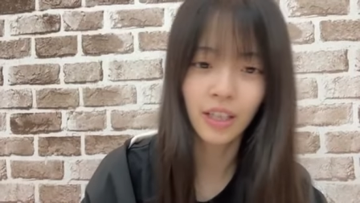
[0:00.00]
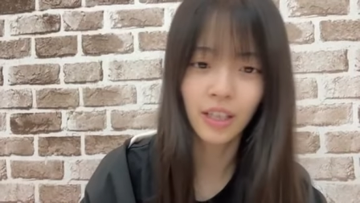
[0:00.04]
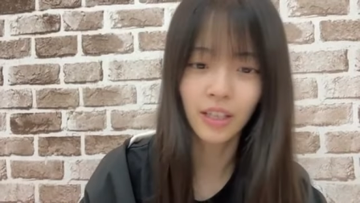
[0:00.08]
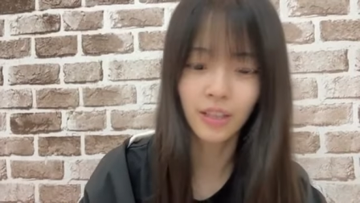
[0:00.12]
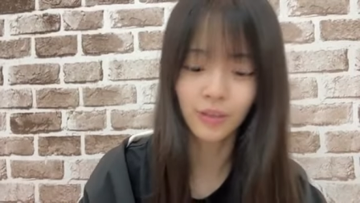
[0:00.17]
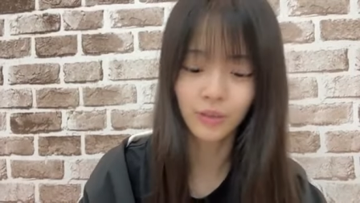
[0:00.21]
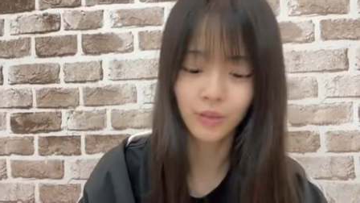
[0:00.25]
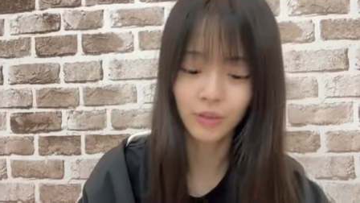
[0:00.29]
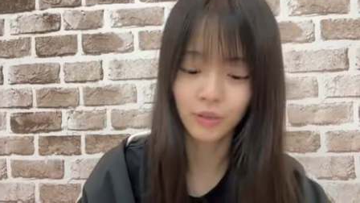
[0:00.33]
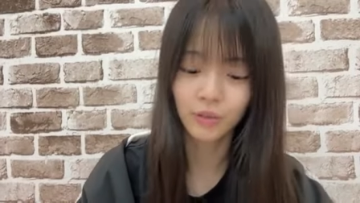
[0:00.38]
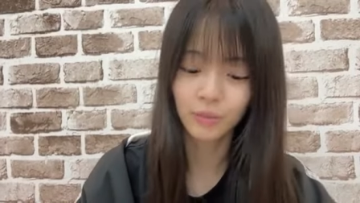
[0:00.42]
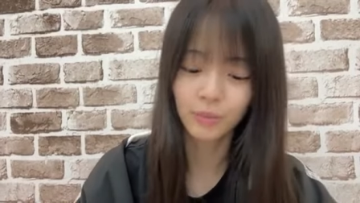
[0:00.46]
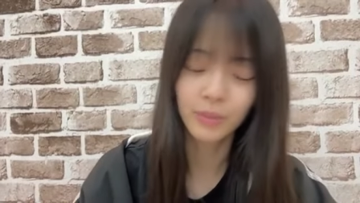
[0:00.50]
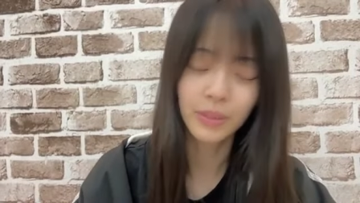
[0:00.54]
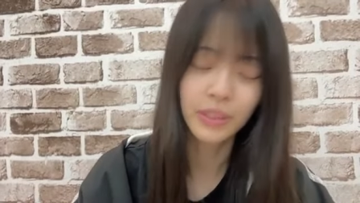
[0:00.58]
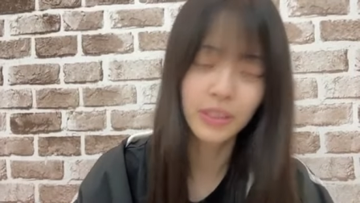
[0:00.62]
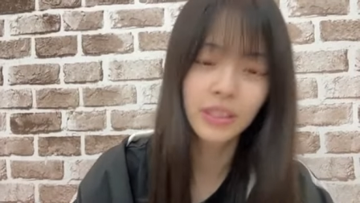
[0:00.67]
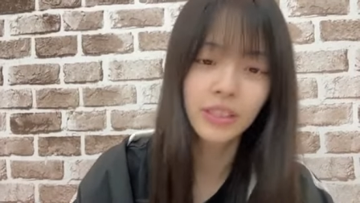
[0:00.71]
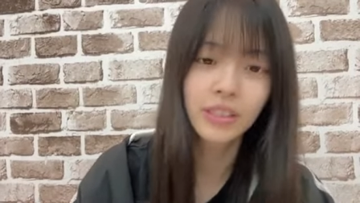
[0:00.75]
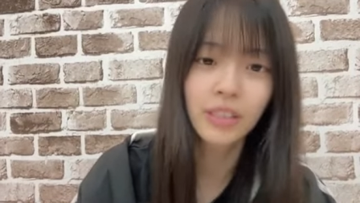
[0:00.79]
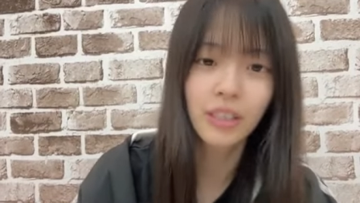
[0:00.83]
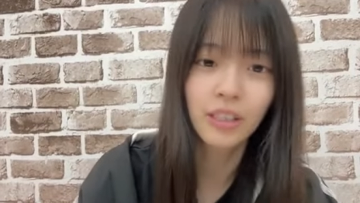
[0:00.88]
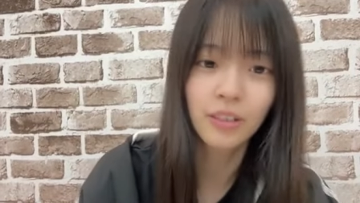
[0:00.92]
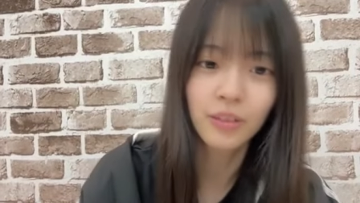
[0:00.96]
あの
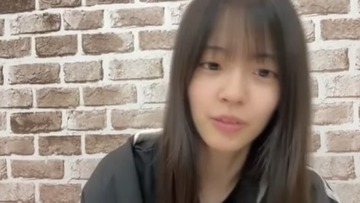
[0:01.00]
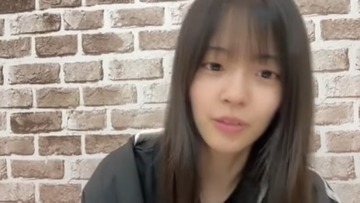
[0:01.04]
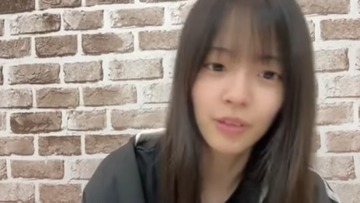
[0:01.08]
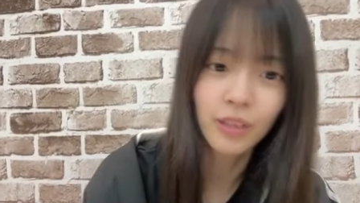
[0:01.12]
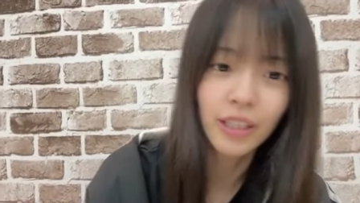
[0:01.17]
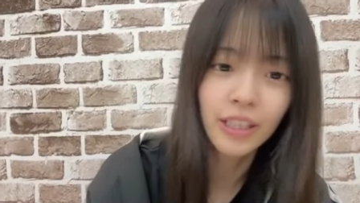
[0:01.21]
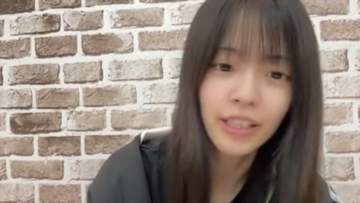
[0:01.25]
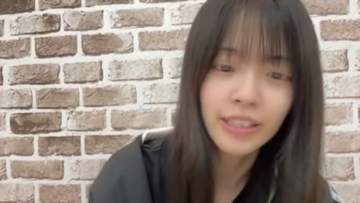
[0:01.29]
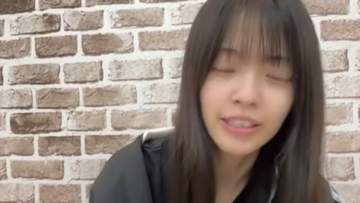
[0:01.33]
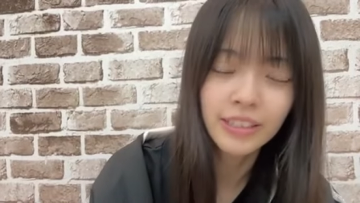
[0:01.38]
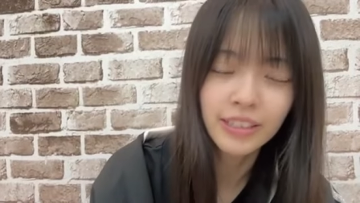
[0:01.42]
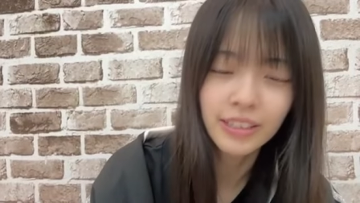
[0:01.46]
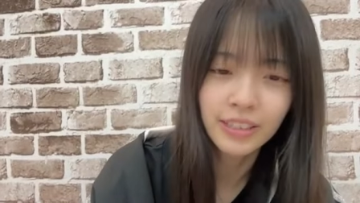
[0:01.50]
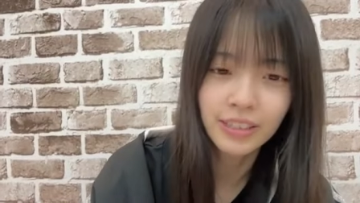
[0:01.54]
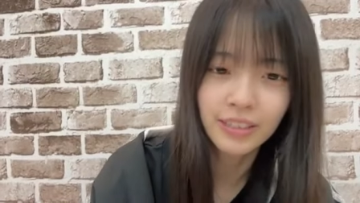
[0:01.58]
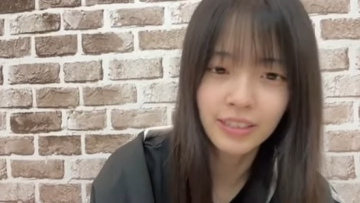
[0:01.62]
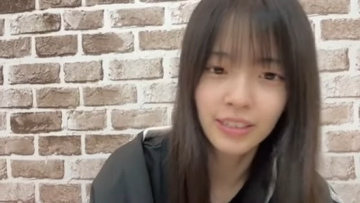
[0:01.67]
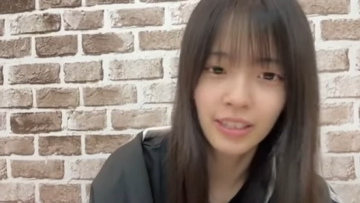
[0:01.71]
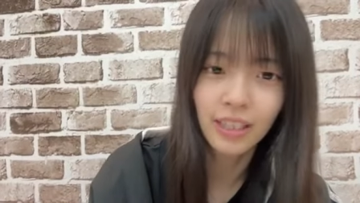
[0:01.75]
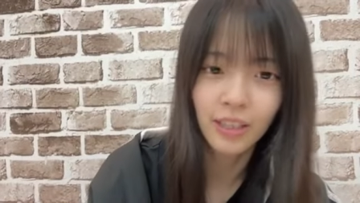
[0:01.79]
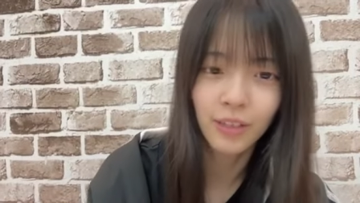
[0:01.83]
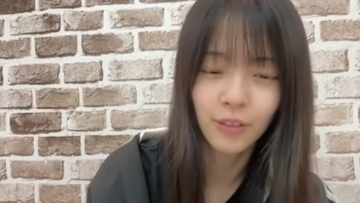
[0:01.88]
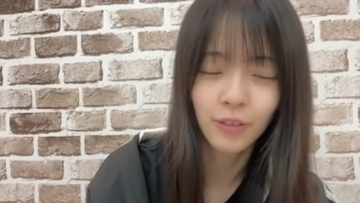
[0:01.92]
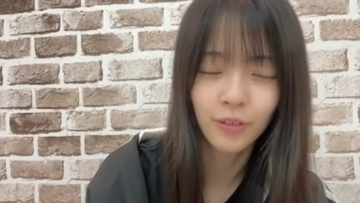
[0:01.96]
ビスさんの配信
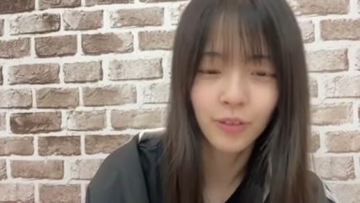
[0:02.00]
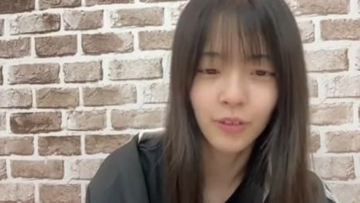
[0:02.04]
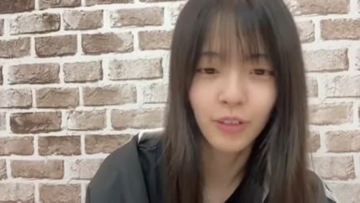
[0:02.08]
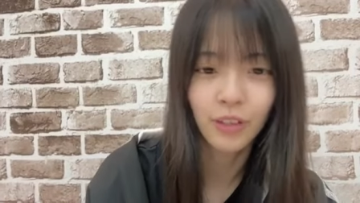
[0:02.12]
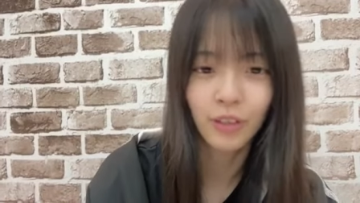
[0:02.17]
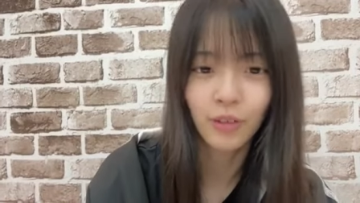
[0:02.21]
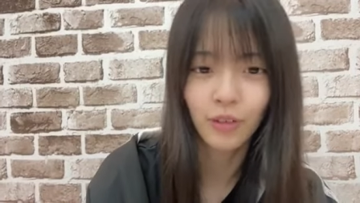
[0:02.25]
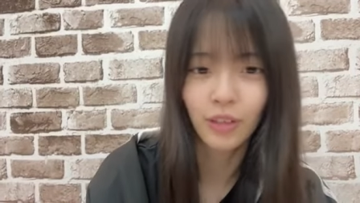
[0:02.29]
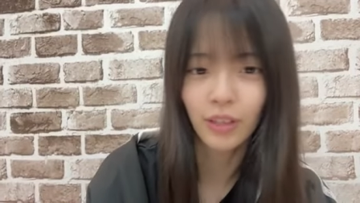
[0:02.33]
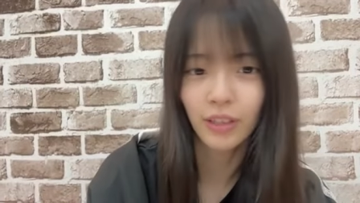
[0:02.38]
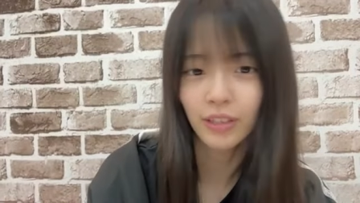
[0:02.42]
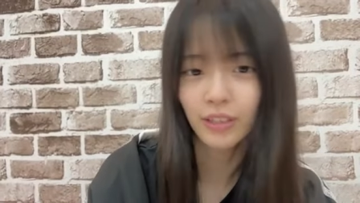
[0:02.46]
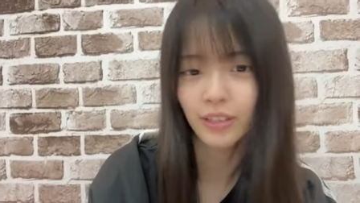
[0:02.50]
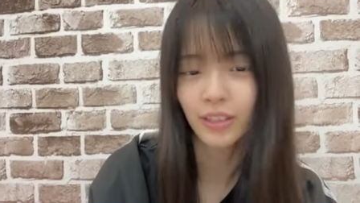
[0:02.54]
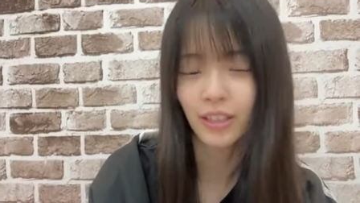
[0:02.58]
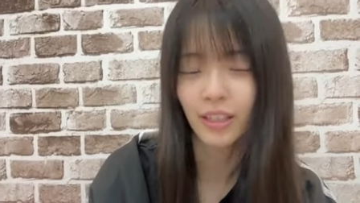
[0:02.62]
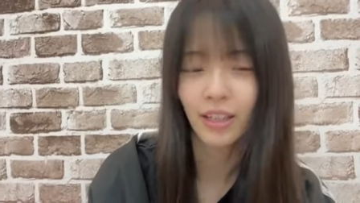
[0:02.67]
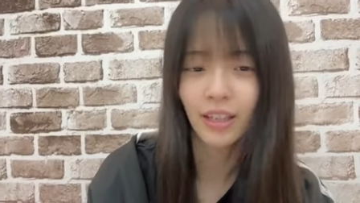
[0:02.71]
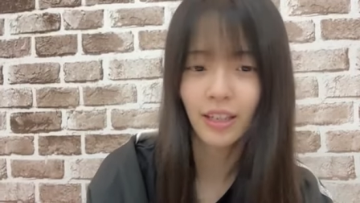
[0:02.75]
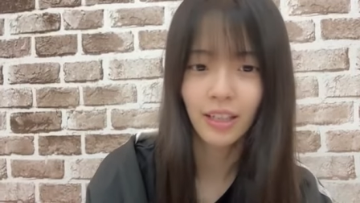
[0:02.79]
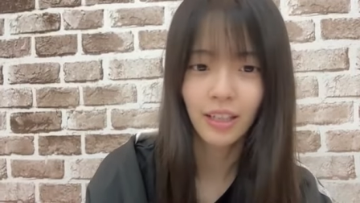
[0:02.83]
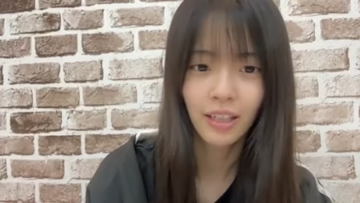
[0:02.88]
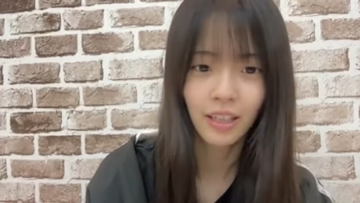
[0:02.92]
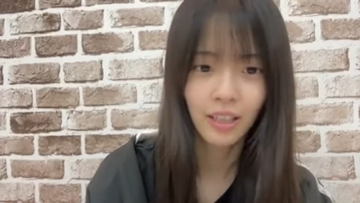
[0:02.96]
出るのでよかった
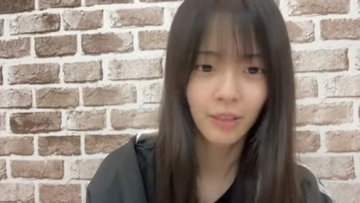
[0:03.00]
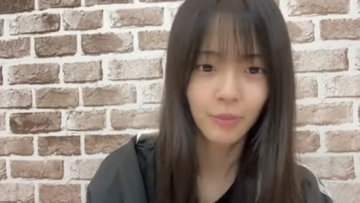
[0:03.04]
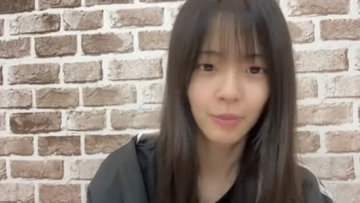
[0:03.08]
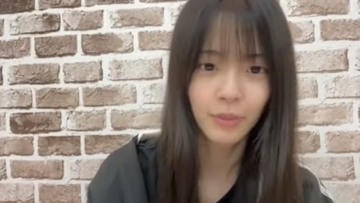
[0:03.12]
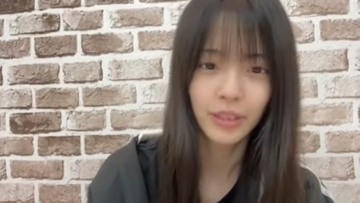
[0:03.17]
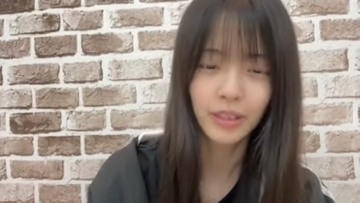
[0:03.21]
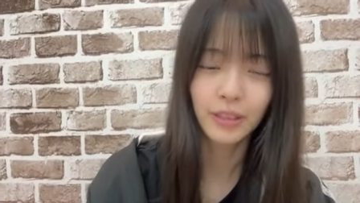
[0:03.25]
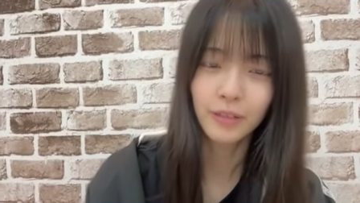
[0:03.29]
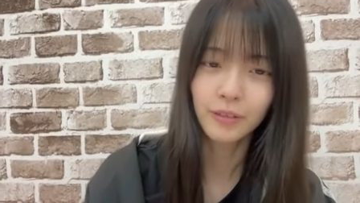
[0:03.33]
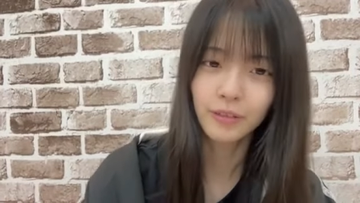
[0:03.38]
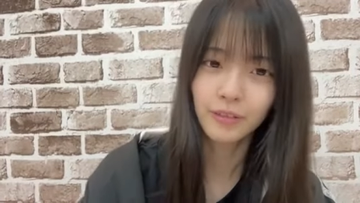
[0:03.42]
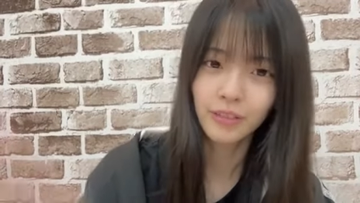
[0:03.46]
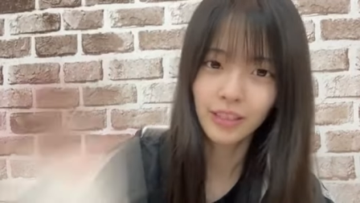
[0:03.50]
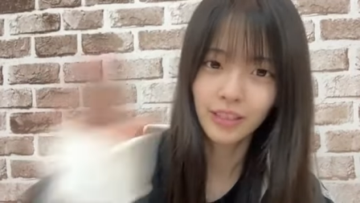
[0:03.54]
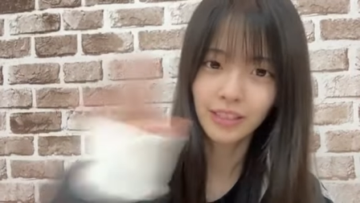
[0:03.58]
ら見てくだ